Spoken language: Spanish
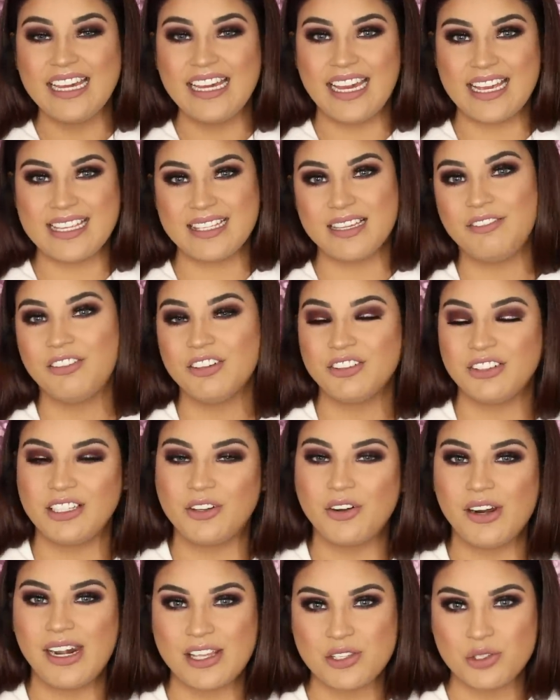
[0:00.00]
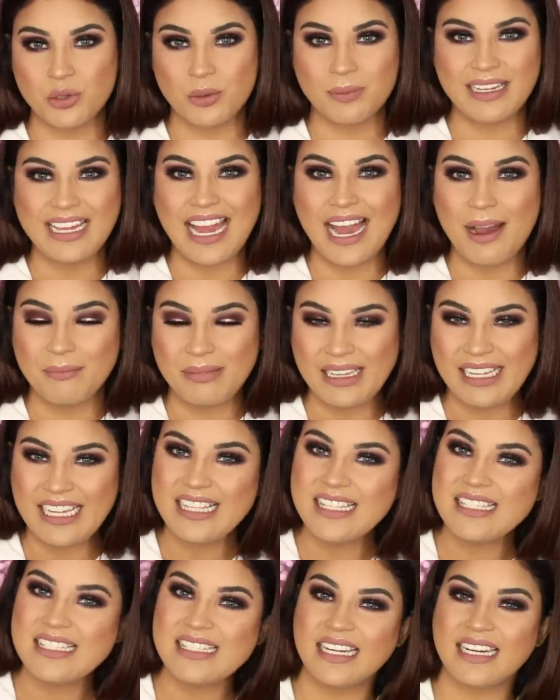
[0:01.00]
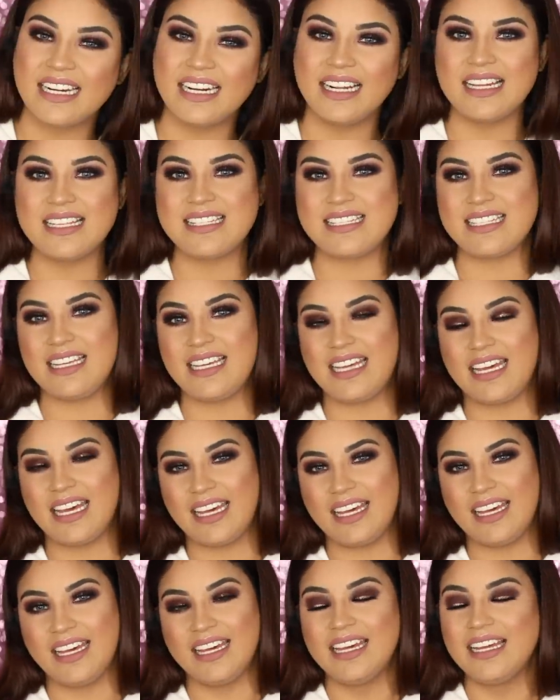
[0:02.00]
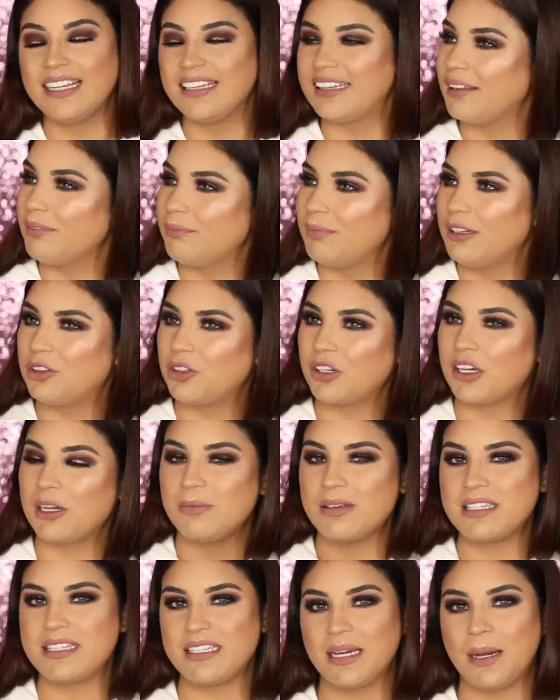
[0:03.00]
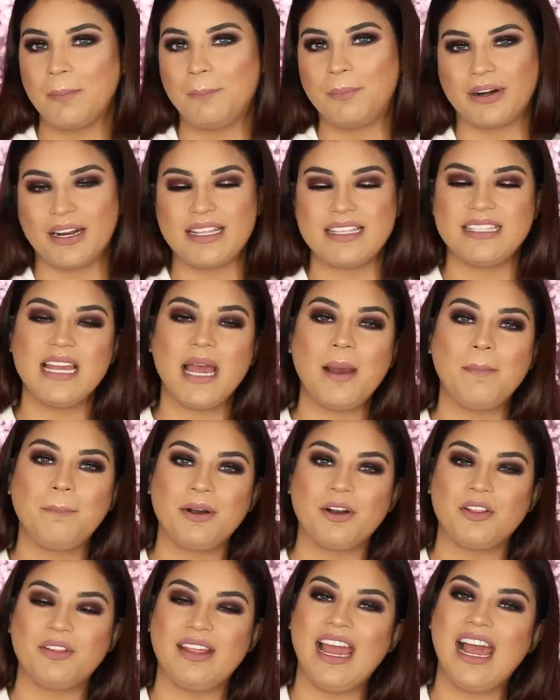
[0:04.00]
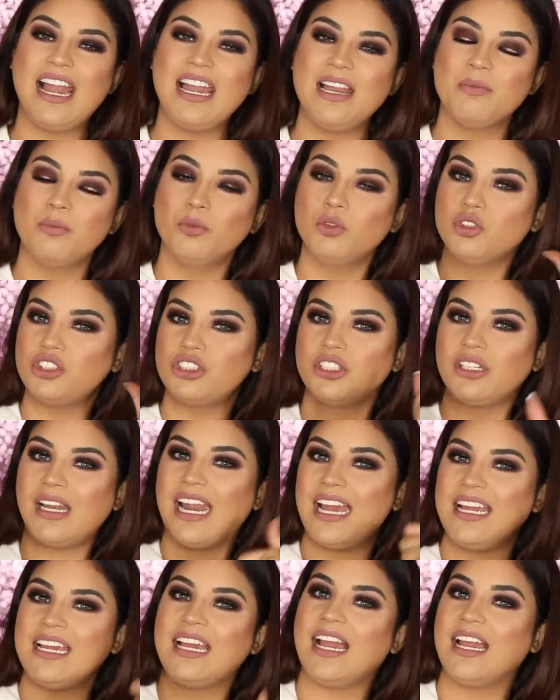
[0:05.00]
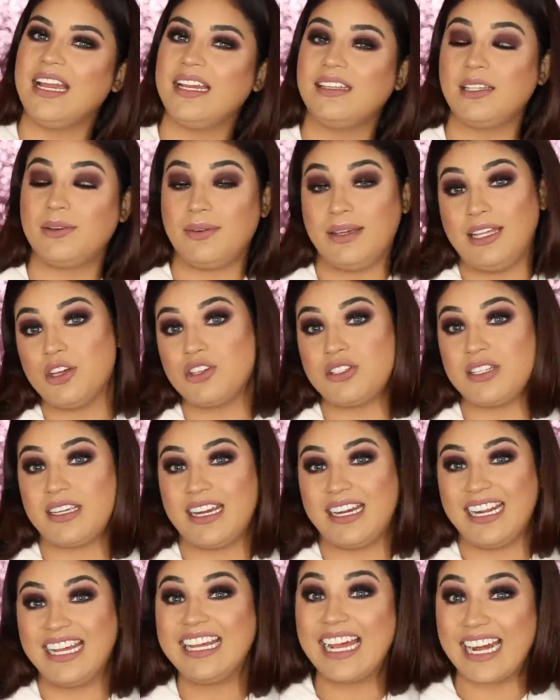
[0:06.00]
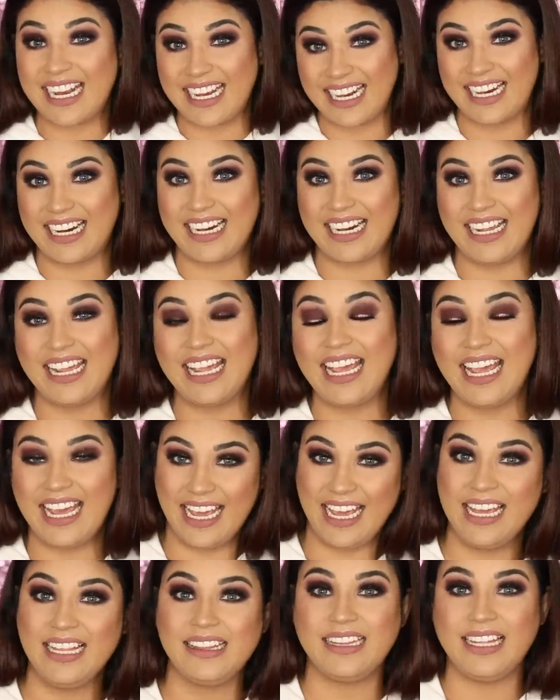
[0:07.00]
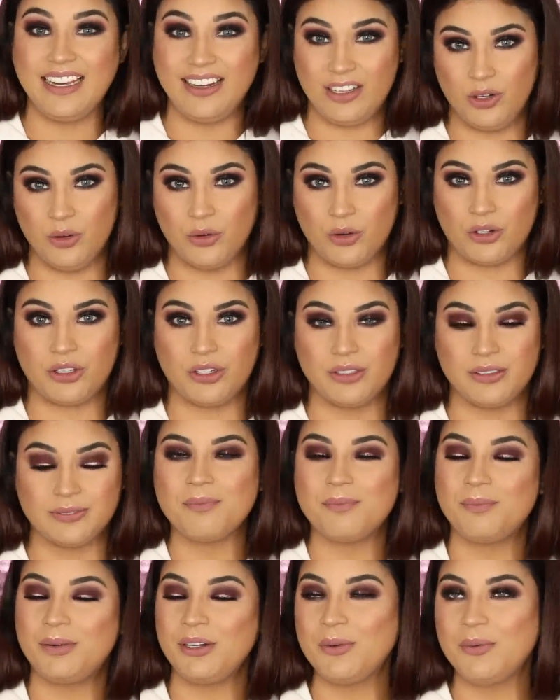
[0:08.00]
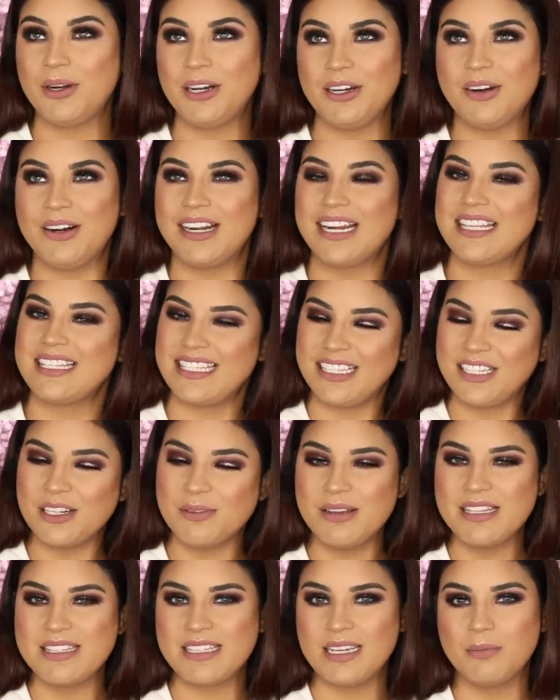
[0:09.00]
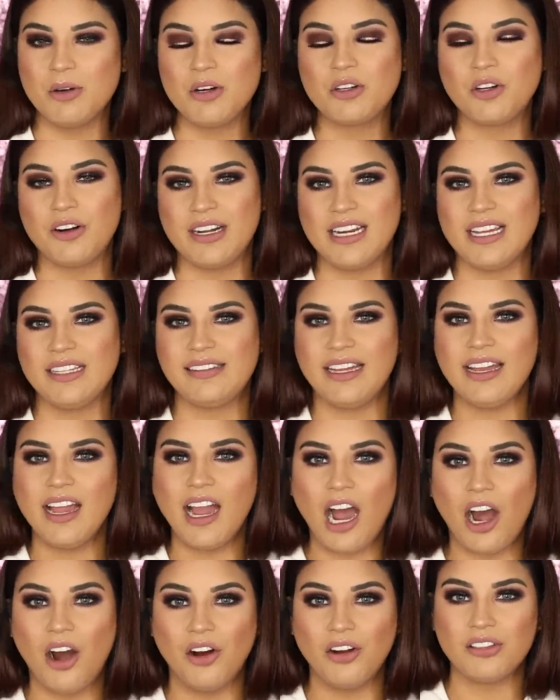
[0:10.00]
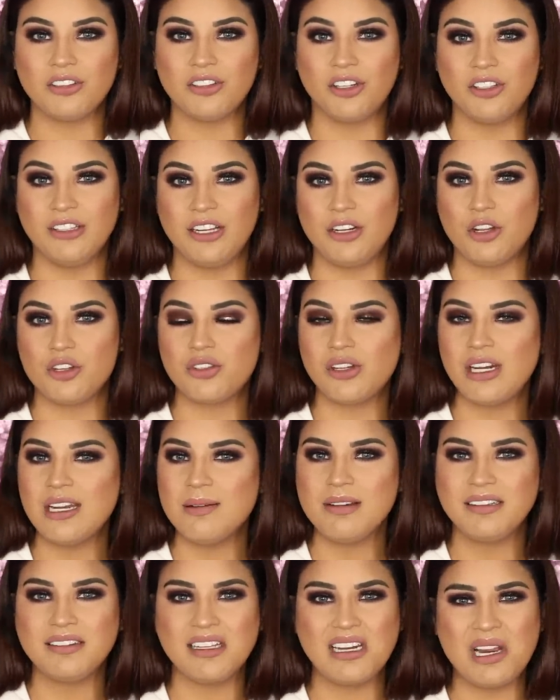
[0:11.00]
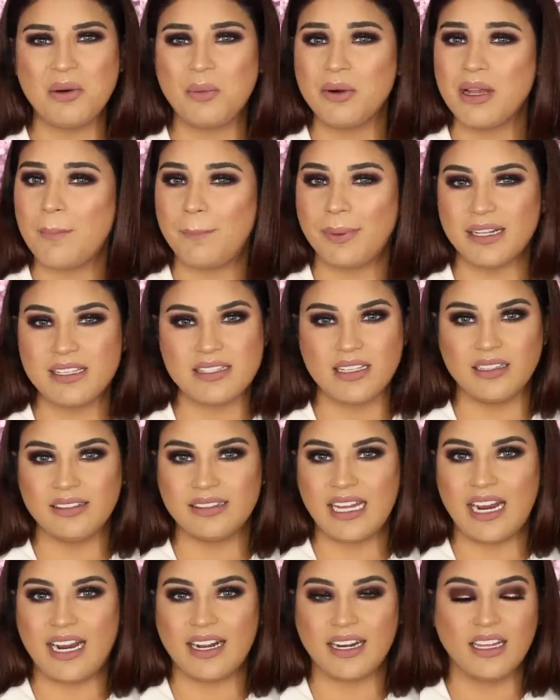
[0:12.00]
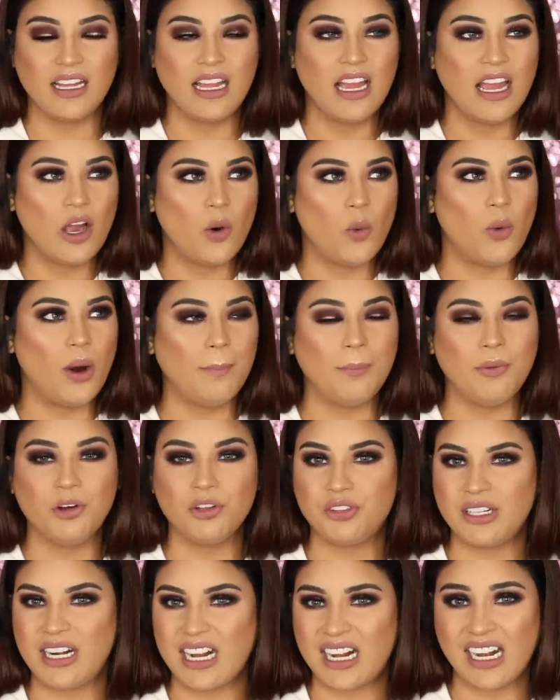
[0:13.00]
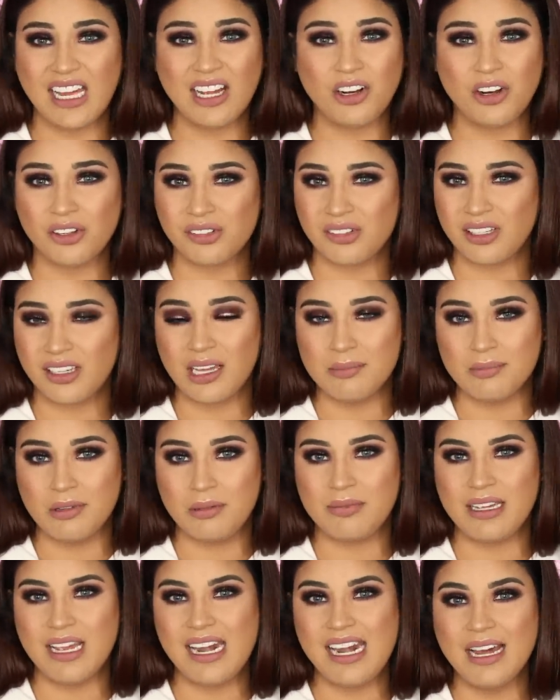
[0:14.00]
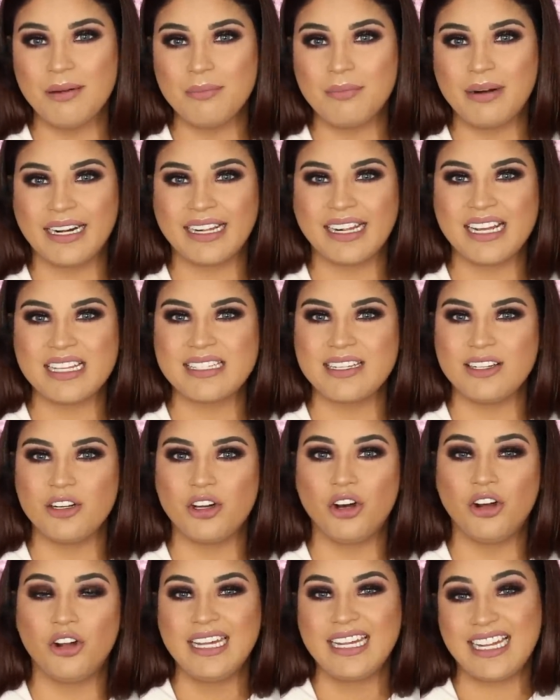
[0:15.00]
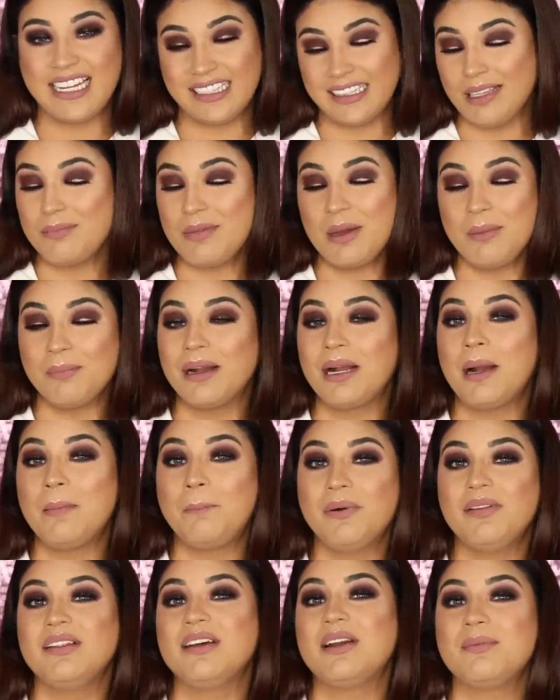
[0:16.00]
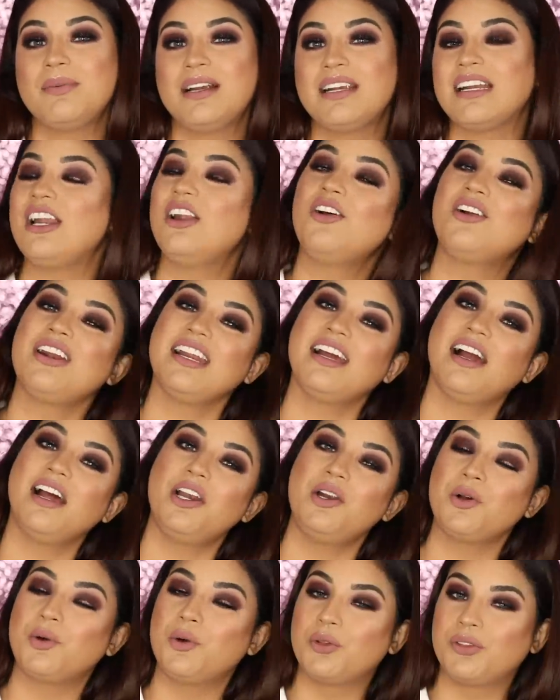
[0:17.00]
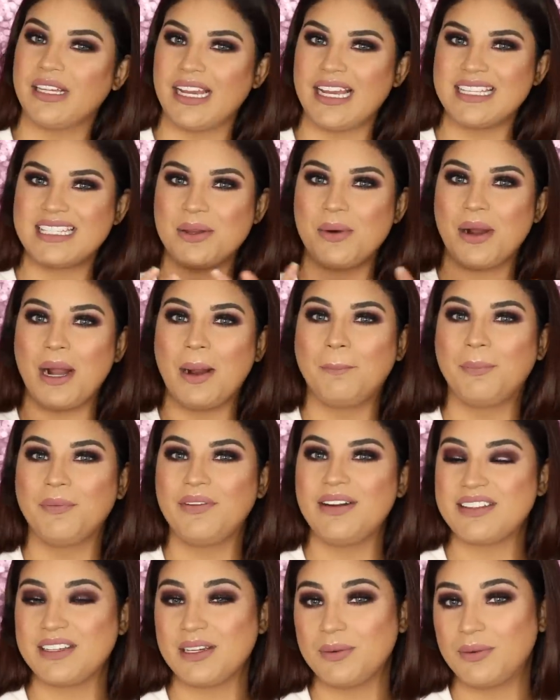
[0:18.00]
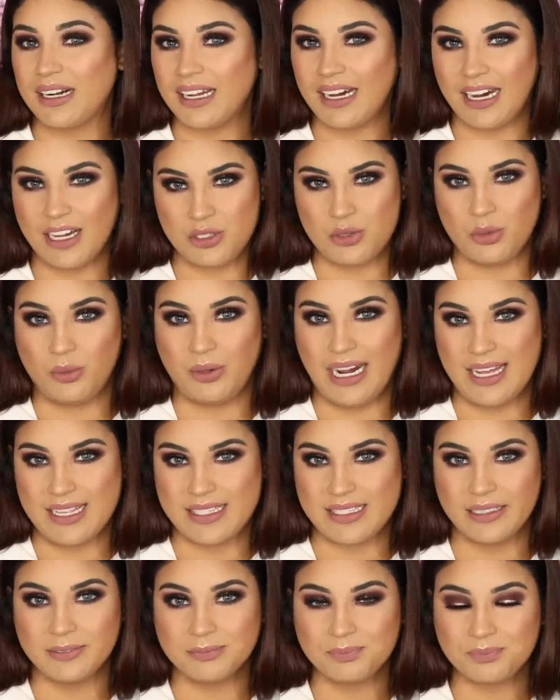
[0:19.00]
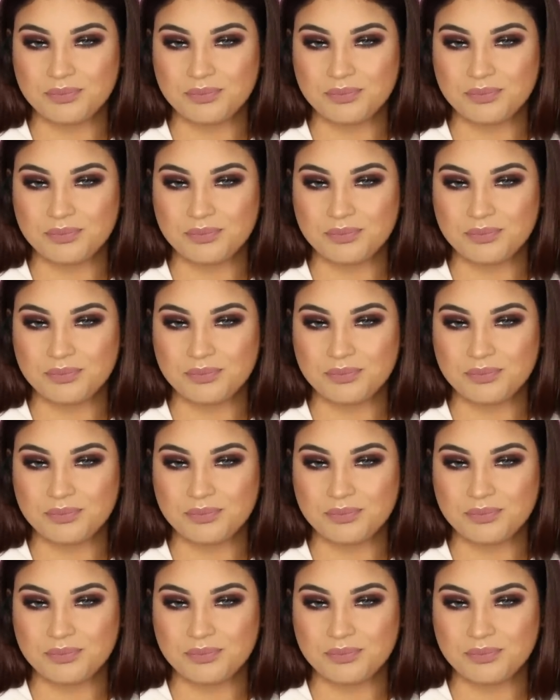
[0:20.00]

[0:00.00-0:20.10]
Esa fotico la subí a mi Instagram, así que te invito a que me sigas por allá, pero déjale muchos likes a este video si quieres que recree este look. Pero bueno, ahora sí comencemos con este haul donde no solamente les voy a presentar o a mostrar las cosas que me envían las marcas, sino que también van a poder ver los regalos que ustedes se van a poder llevar a su casa.